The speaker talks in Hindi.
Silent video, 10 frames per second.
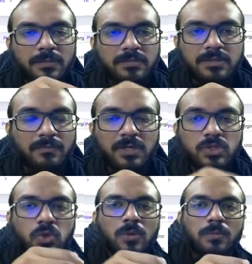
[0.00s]

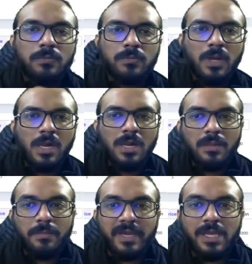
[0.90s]
समवन जो
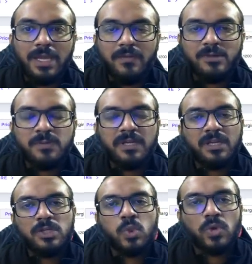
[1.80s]
भाई इन्वेस्टमेंट
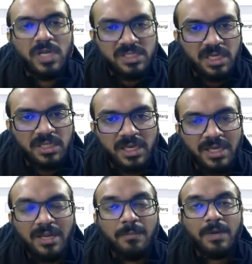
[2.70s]
करके छोड़ना चाहता
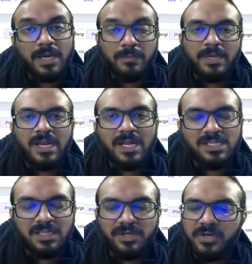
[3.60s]
है लंबा गेम खेलना
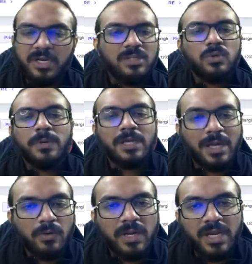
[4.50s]
चाहता है ट्रेडिंग तो भाई
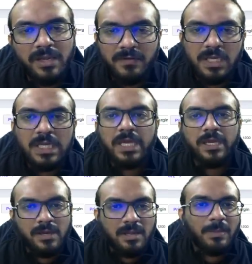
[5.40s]
रेगुलर है वीकली
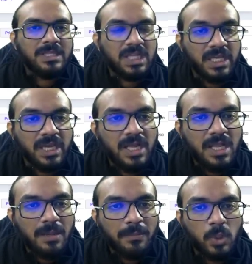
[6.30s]
है मंथली
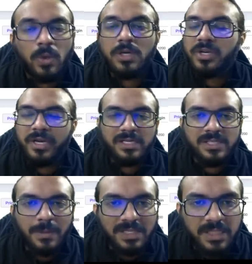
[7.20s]
है तो ट्रेडर्स
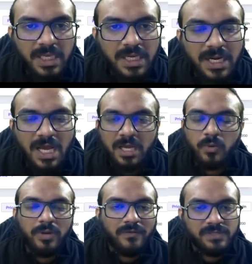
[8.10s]
की बात नहीं कर रहा अगर
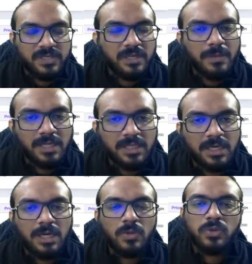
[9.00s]
कोई इन्वेस्टर की बात
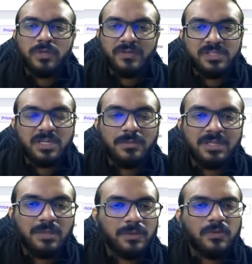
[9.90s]
कर रहा हूँ तो इन्वेस्टर का
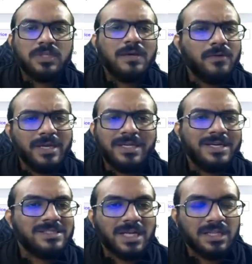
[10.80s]
मतलब ये होता है वो एक
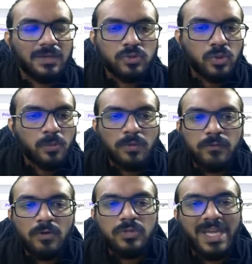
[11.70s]
डेढ़ साल तक उसको
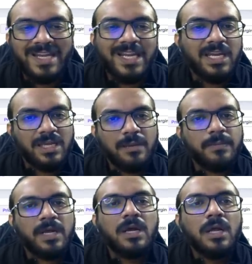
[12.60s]
पोर्टफोलियो देखना ही नहीं है
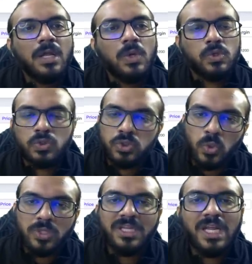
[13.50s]
अपना उसको
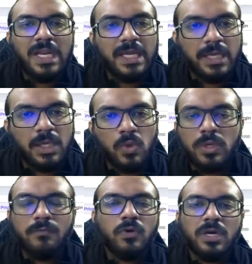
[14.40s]
छोड़ देना लेके
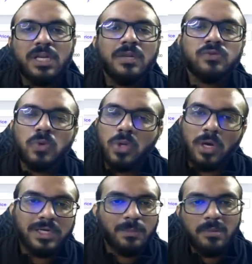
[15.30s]
क्योंकि वो रिटर्न उसको
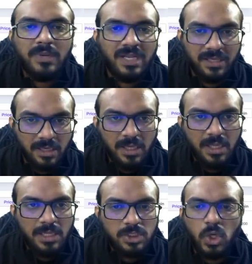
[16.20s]
लॉन्ग टर्म में मिलेंगे
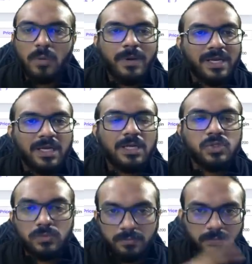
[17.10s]
स्टॉक मार्केट का
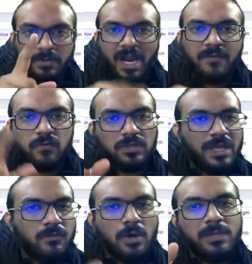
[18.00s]
जो ग्राफ
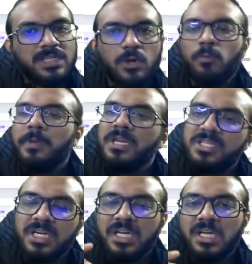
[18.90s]
होता है वो हमेशा ऊपर
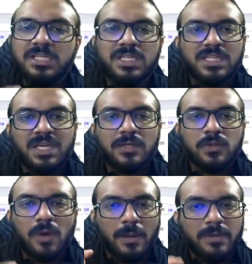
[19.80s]
नीचे करके ही चलता है
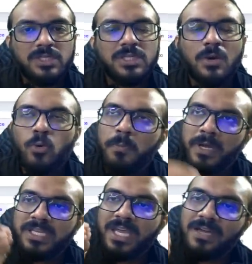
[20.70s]
तो हमेशा
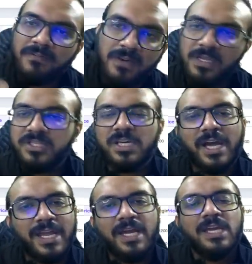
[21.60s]
ऊपर जाएगा फिर नीचे
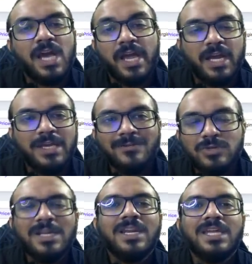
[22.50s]
आएगा ही आएगा ये
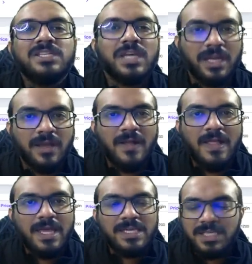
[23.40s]
उसका नेचर है
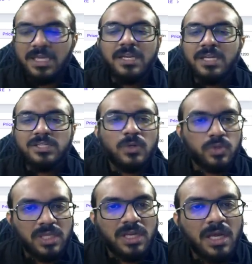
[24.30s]
किसी की नेचर
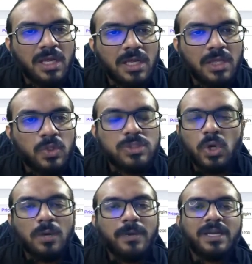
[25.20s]
होती है ना तो
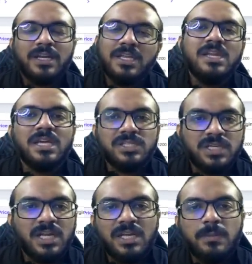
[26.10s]
स्टॉक मार्केट की
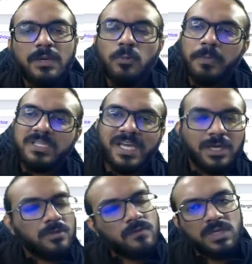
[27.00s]
नेचर है कि भाई ऊपर
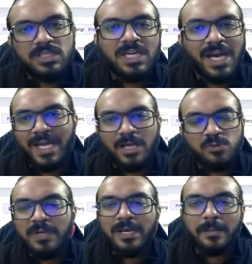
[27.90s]
जाएगा तो वो नीचे आएगा
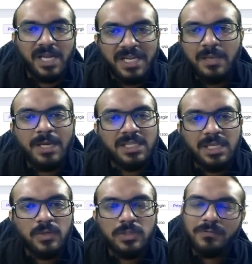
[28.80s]
उसमें घबराने की बात
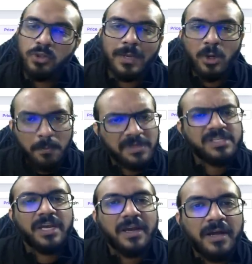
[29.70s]
नहीं होती फिर दोबारा ऊपर
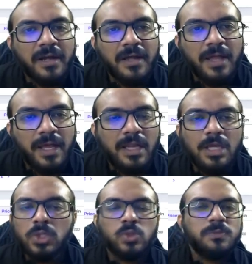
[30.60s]
जाएगा है ना
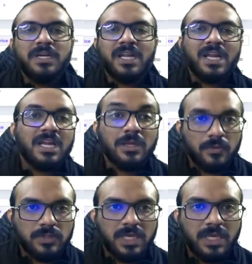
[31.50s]
तो उसमें डरना नहीं
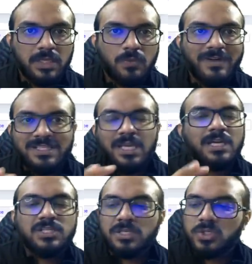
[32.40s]
होता है तो वैसे
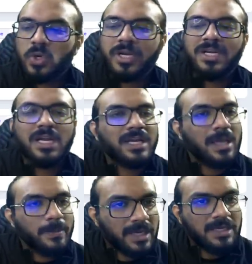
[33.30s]
एक अच्छा स्टॉक है टाटा
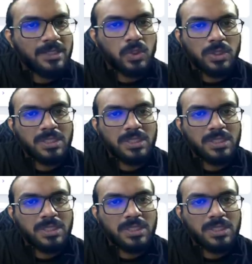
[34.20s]
केमिकल ये